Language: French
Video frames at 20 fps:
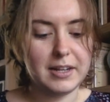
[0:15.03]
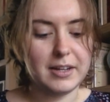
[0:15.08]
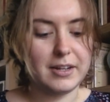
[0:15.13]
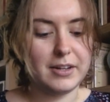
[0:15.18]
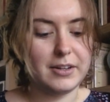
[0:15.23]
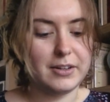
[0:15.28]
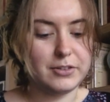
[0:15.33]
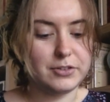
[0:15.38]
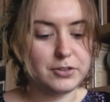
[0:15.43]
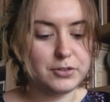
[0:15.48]

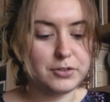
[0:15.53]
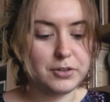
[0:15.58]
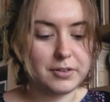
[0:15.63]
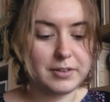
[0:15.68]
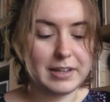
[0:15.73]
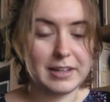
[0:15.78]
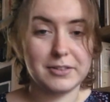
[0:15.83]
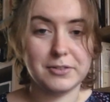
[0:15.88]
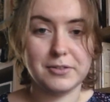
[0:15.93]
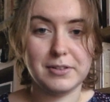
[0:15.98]
Euh, je suis en
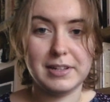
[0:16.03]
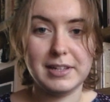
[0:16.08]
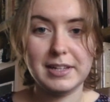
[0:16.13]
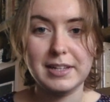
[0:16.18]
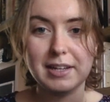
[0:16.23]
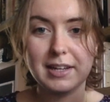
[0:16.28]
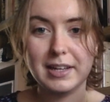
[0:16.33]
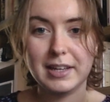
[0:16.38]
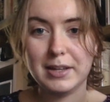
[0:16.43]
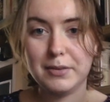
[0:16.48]
train de
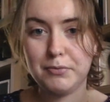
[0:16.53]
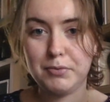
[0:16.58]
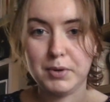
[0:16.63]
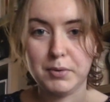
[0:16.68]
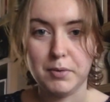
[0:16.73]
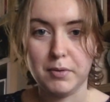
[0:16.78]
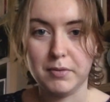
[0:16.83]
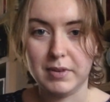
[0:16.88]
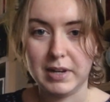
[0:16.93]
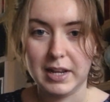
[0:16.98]
lire If We
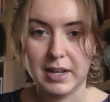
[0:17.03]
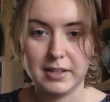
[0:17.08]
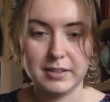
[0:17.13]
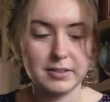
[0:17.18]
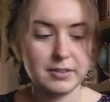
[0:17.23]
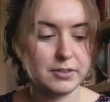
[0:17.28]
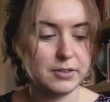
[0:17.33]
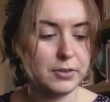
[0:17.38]
Were Villains